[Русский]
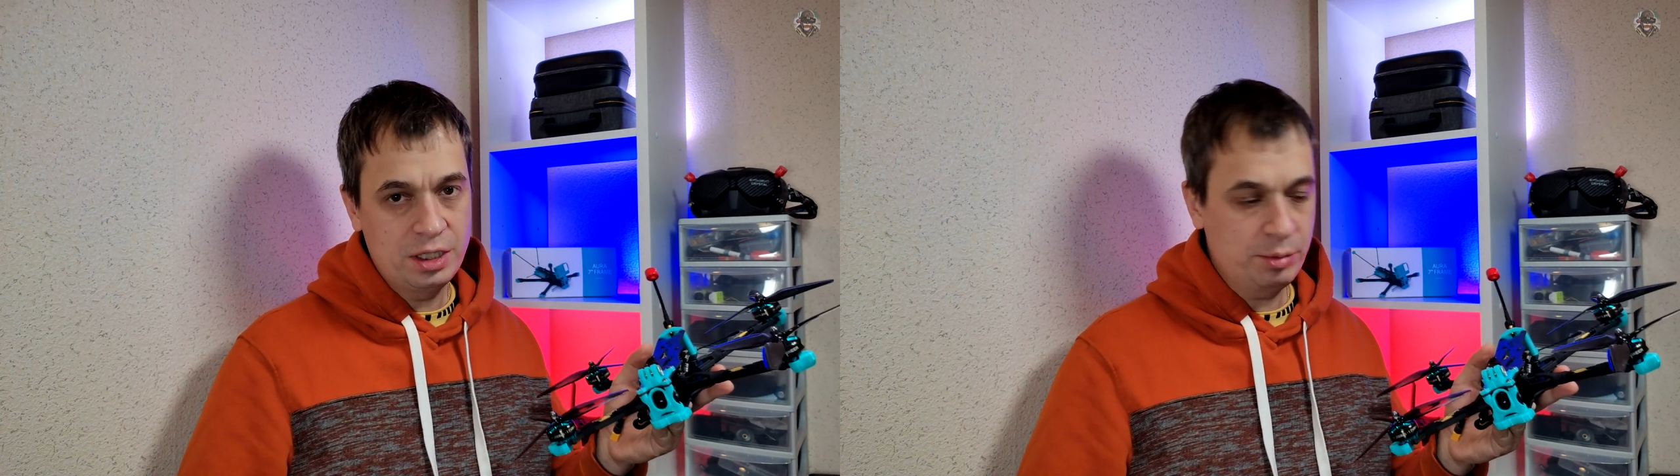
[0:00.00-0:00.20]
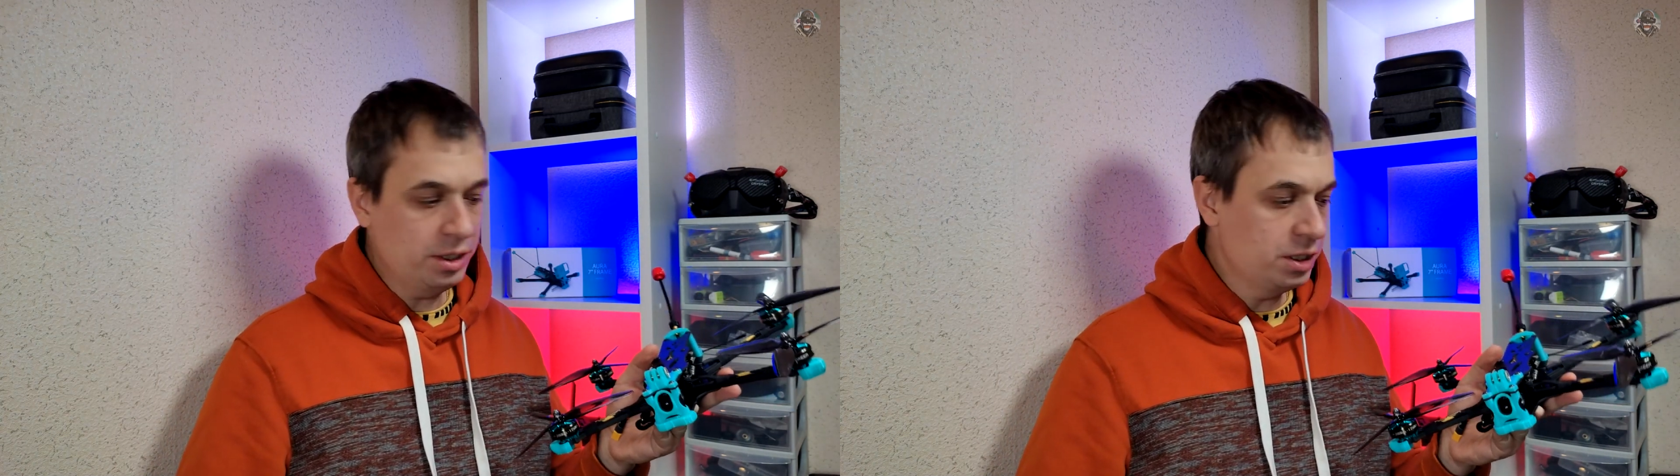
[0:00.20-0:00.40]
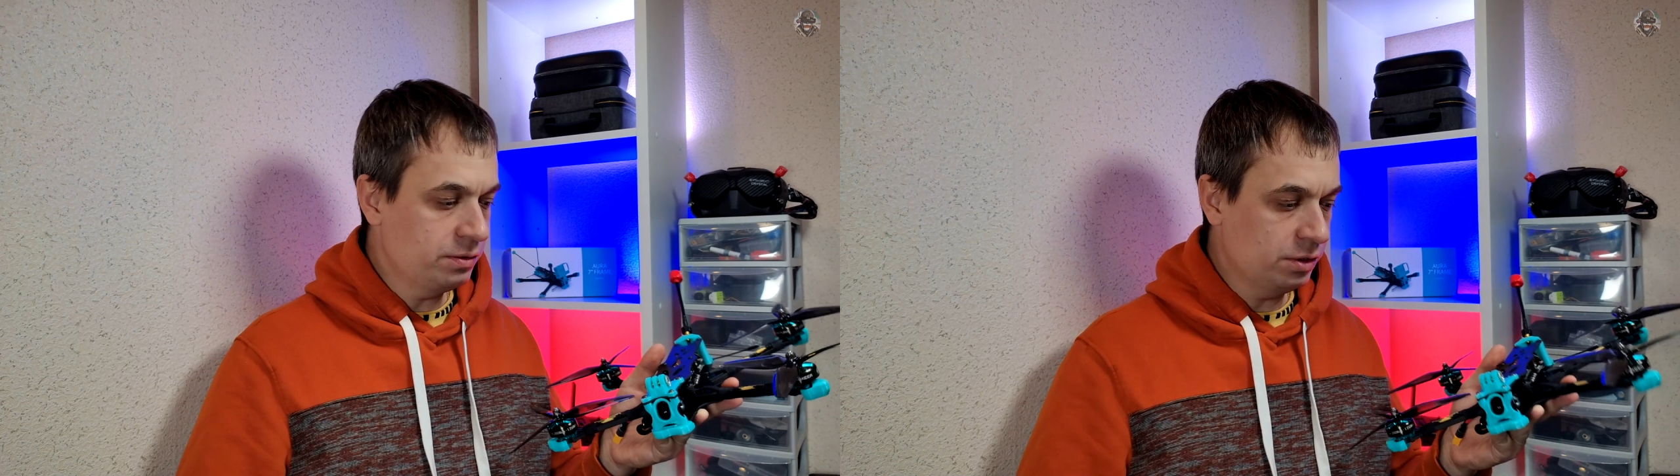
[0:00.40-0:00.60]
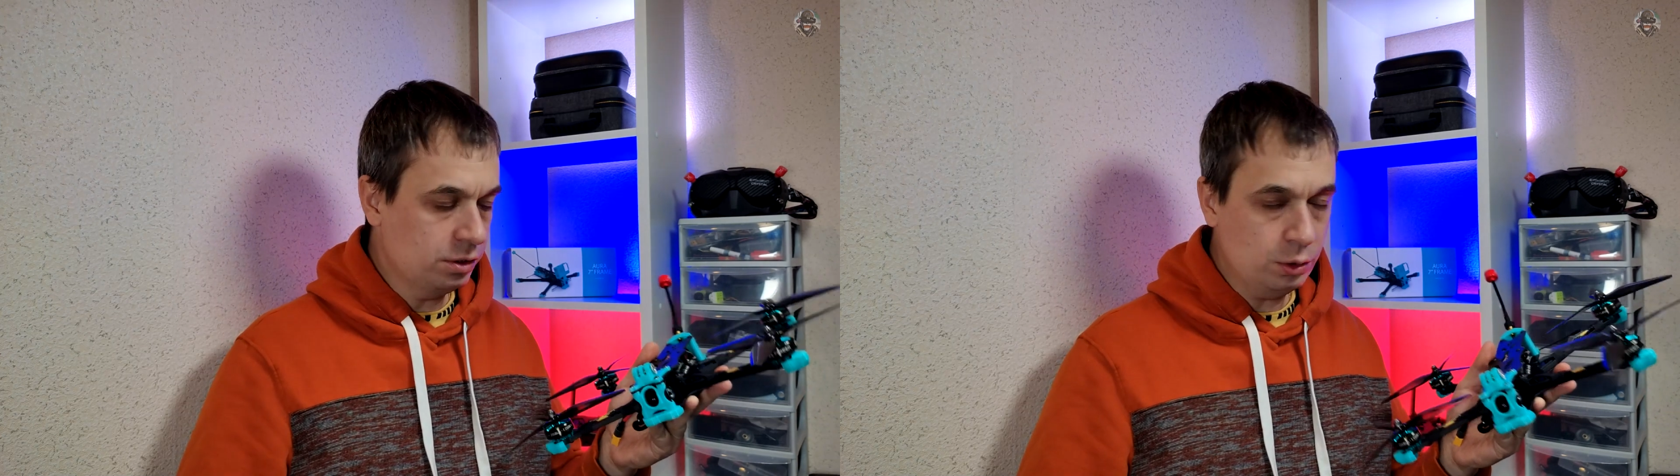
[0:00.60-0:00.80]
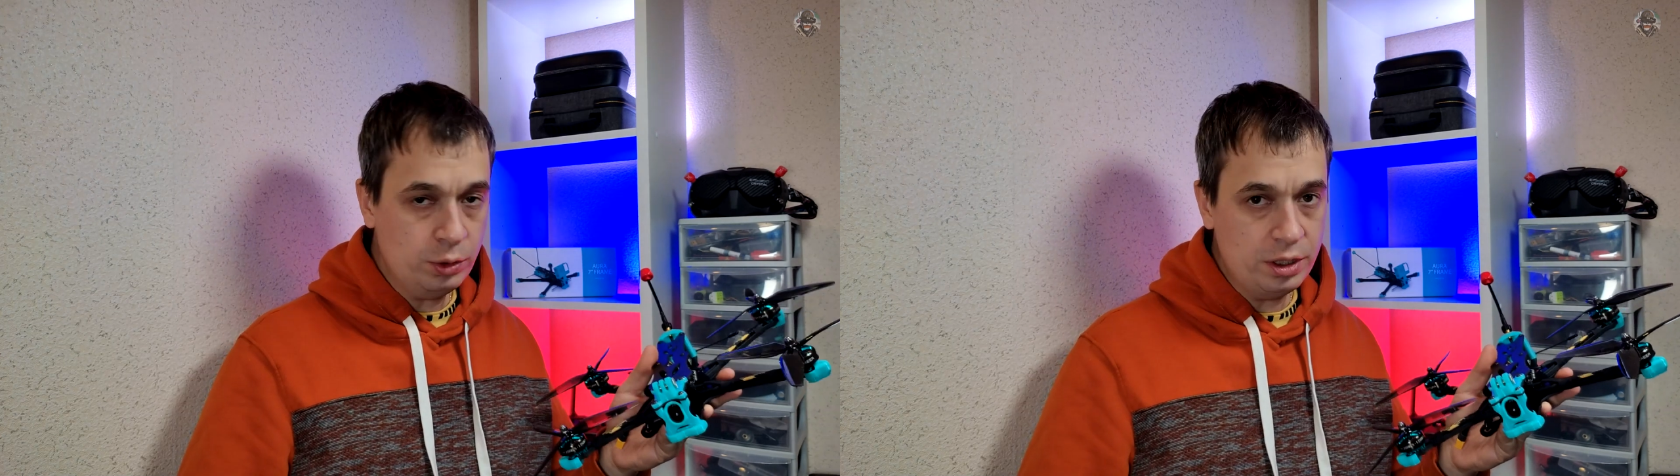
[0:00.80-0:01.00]
не
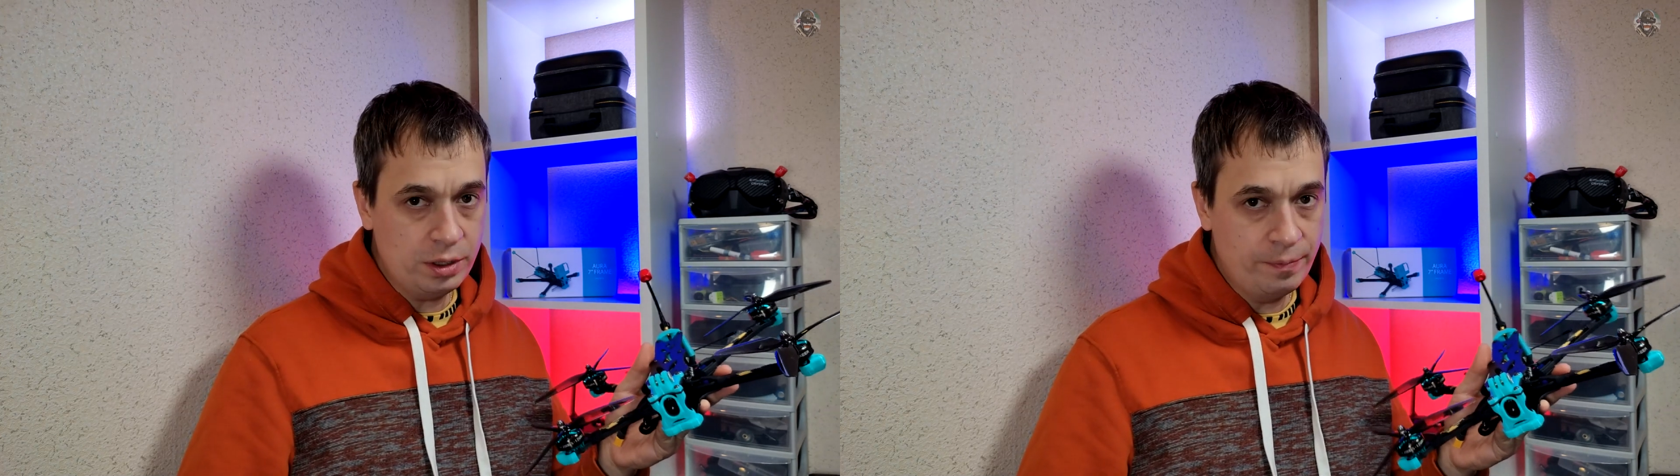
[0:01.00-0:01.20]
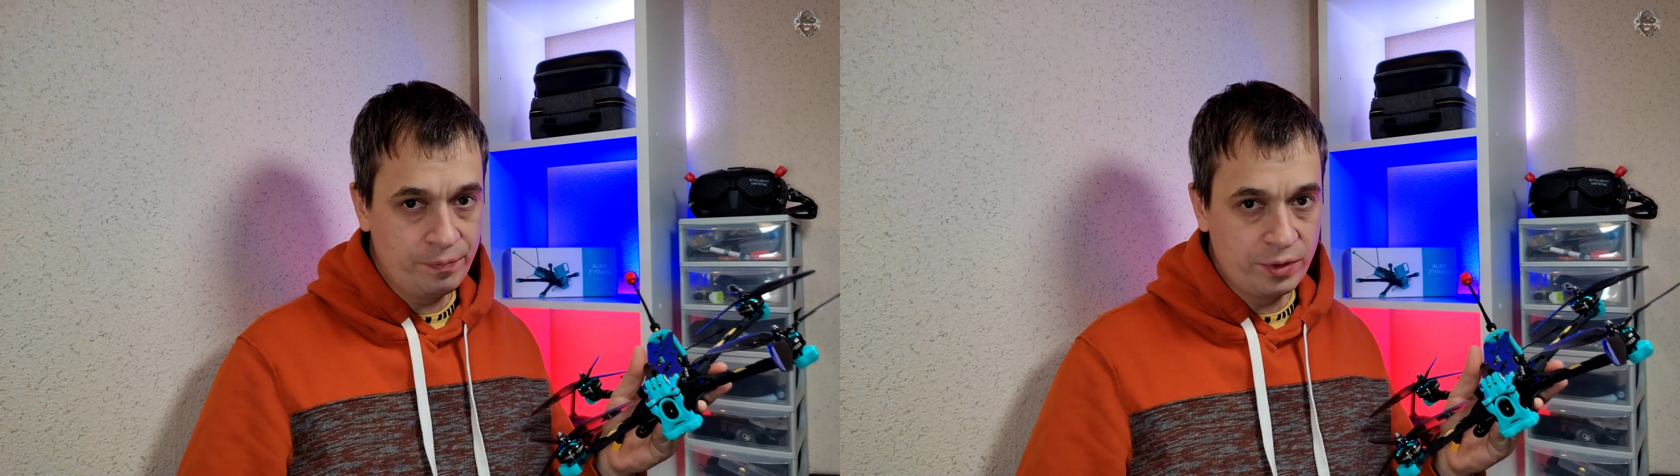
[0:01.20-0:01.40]
планировал строить.